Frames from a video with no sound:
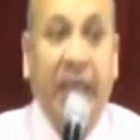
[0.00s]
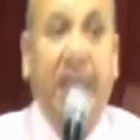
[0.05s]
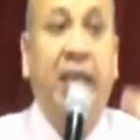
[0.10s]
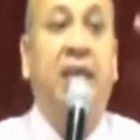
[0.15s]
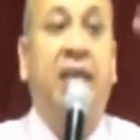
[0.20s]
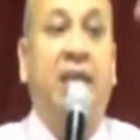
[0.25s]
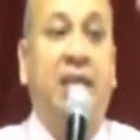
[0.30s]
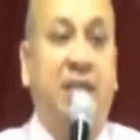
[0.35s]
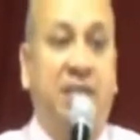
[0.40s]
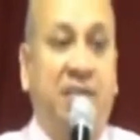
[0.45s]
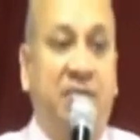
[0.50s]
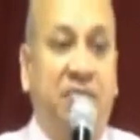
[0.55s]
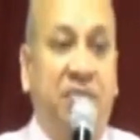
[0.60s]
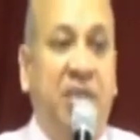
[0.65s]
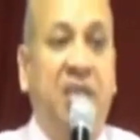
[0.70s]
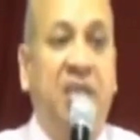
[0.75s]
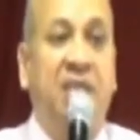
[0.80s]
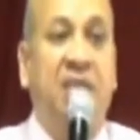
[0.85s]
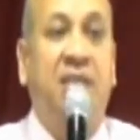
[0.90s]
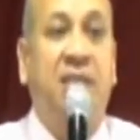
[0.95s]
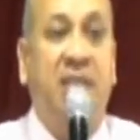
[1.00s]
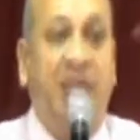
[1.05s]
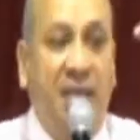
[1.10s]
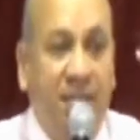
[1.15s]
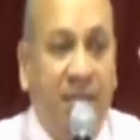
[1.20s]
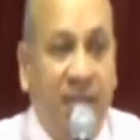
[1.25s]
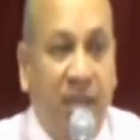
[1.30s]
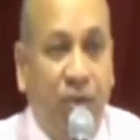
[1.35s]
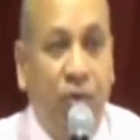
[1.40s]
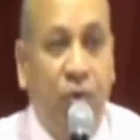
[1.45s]
y recibir del
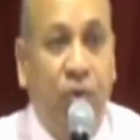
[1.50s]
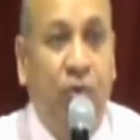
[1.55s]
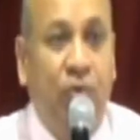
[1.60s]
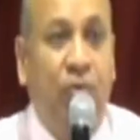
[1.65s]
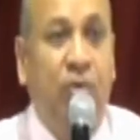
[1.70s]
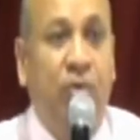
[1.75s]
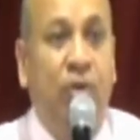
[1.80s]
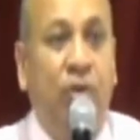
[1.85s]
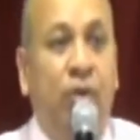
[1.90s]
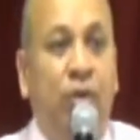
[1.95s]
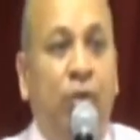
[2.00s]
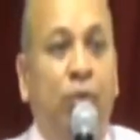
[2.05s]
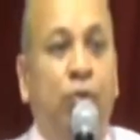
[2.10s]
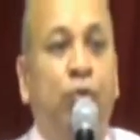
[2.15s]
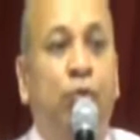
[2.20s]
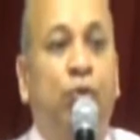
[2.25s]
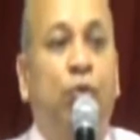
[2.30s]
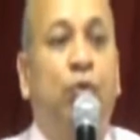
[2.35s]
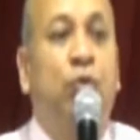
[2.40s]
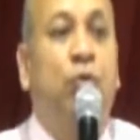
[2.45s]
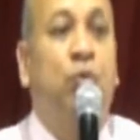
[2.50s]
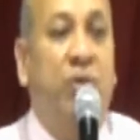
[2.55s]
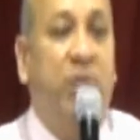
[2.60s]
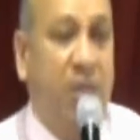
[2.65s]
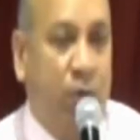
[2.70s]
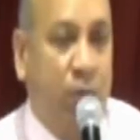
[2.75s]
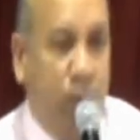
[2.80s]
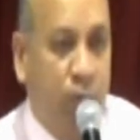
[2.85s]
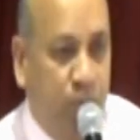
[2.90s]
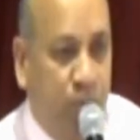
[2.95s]
Señor su
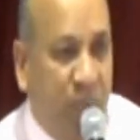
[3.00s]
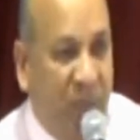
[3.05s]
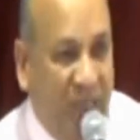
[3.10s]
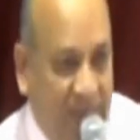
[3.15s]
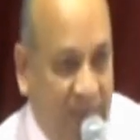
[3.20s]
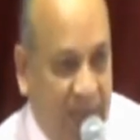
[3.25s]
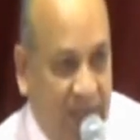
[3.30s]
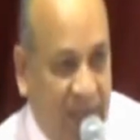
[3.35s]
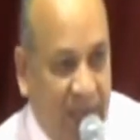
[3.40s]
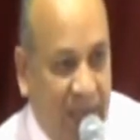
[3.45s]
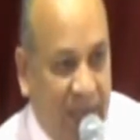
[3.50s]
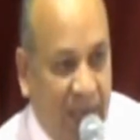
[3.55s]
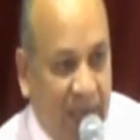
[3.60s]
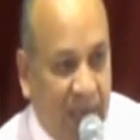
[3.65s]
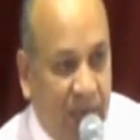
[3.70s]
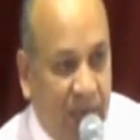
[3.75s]
recompensa.